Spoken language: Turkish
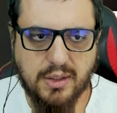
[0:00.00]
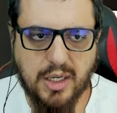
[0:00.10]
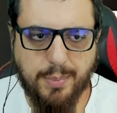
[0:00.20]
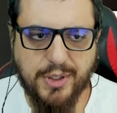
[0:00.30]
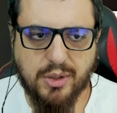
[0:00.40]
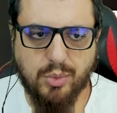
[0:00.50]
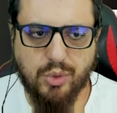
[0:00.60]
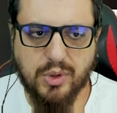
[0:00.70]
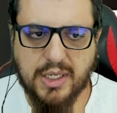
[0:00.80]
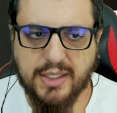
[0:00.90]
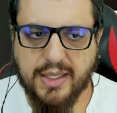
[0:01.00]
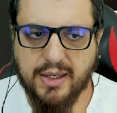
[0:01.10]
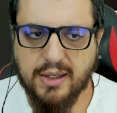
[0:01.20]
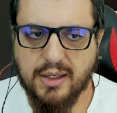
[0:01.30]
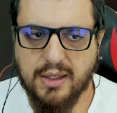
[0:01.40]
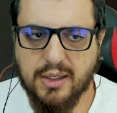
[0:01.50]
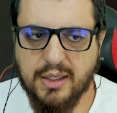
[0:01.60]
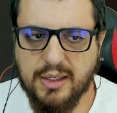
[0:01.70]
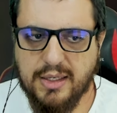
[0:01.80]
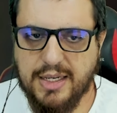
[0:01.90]
Kapat bunu kade.
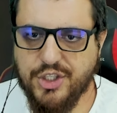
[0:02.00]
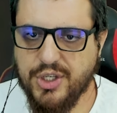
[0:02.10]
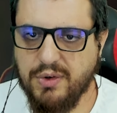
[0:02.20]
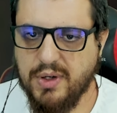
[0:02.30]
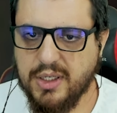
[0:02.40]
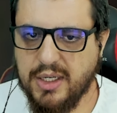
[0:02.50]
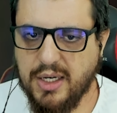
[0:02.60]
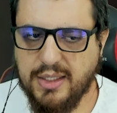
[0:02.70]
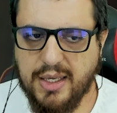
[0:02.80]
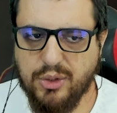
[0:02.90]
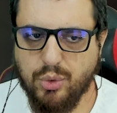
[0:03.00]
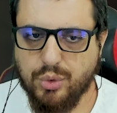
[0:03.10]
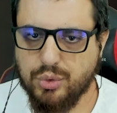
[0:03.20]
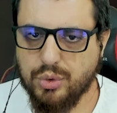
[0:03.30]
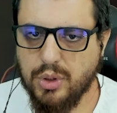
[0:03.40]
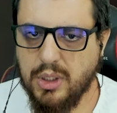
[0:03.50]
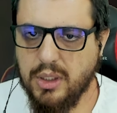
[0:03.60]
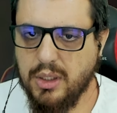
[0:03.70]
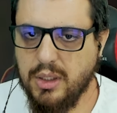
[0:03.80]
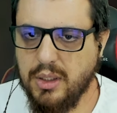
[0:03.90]
Leşçavı. Kade'ye gidiyoruz.
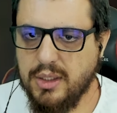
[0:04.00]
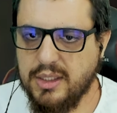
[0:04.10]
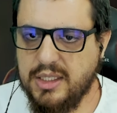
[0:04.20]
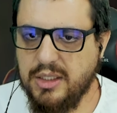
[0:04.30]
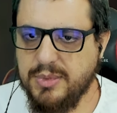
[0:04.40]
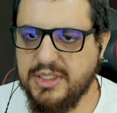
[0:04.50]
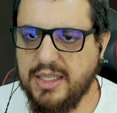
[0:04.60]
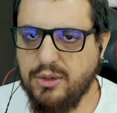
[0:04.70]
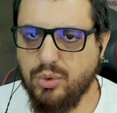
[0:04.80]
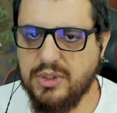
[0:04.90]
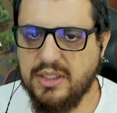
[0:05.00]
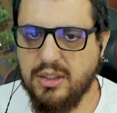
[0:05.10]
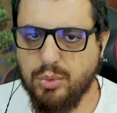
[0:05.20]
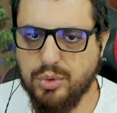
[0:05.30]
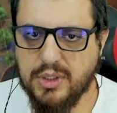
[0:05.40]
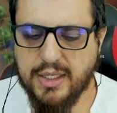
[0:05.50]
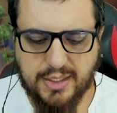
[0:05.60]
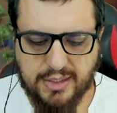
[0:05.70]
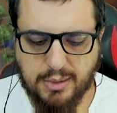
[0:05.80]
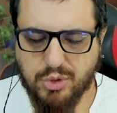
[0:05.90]
Kırmızı televizyon setini bul.
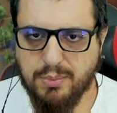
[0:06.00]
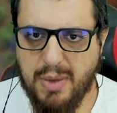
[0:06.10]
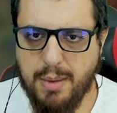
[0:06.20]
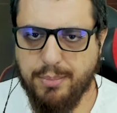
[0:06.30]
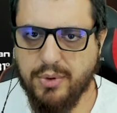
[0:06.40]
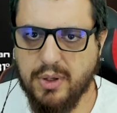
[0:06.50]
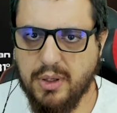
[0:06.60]
Kadeh demiş. Map.